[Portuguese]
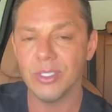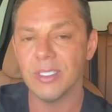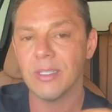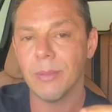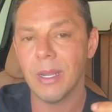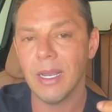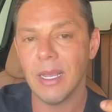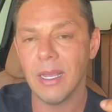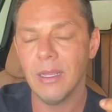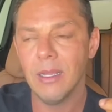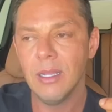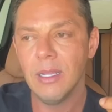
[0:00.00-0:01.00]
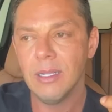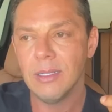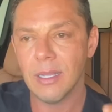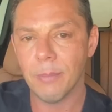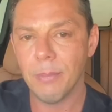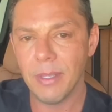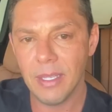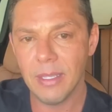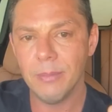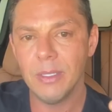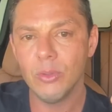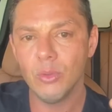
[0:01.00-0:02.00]
Eu tinha que trabalhar na
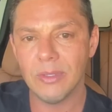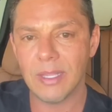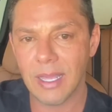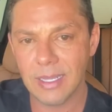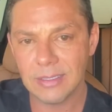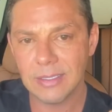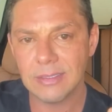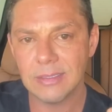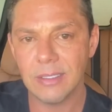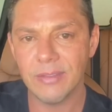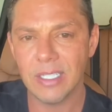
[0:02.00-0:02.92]
PM, no táxi.